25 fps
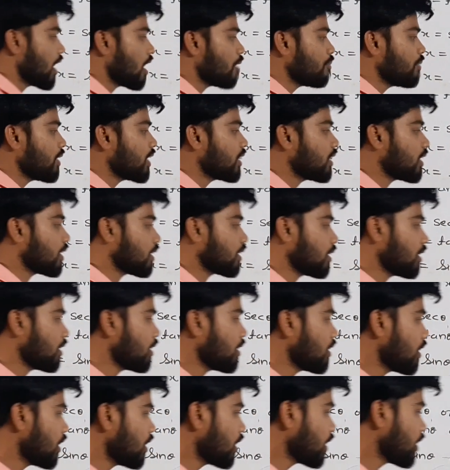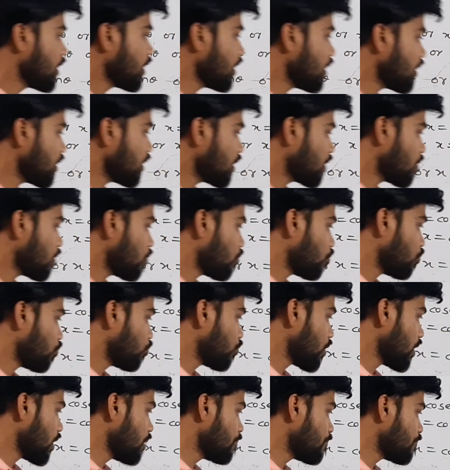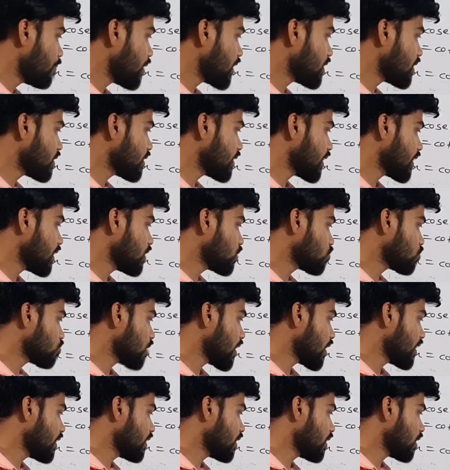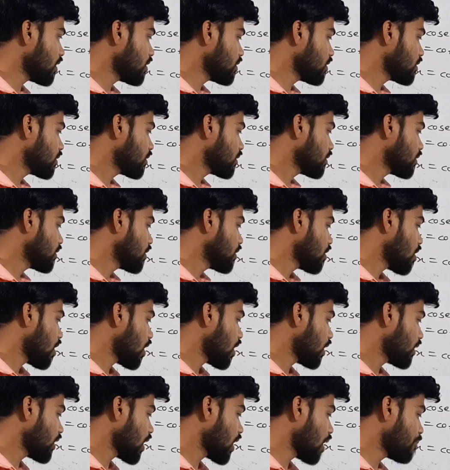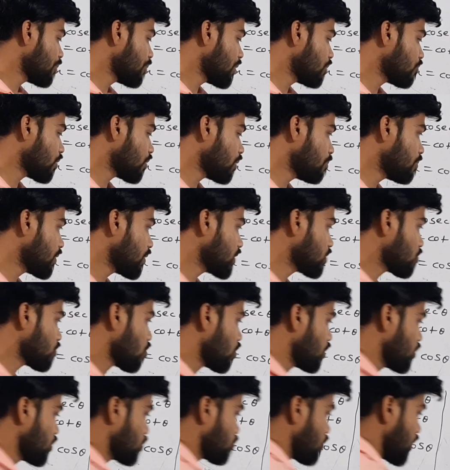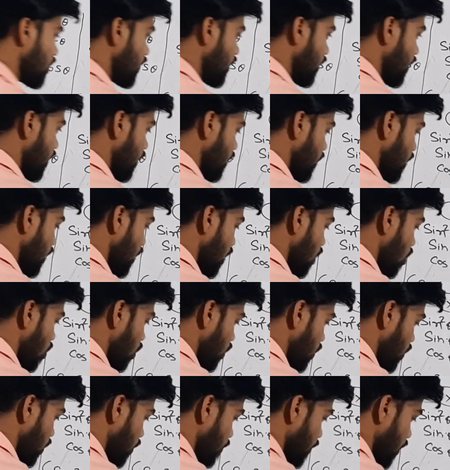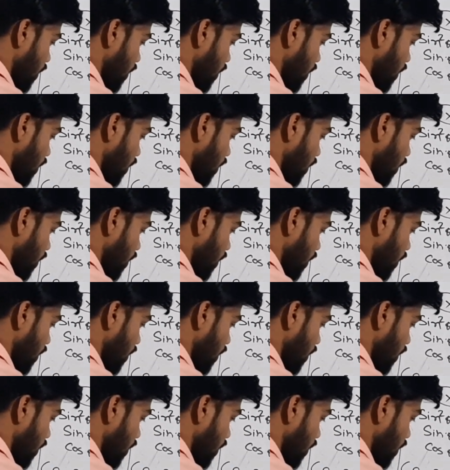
अब ये देखिए कि वन प्लस टेन स्क्वायर थीटा और यहाँ पे वन प्लस कॉट स्क्वायर थीटा ये और ये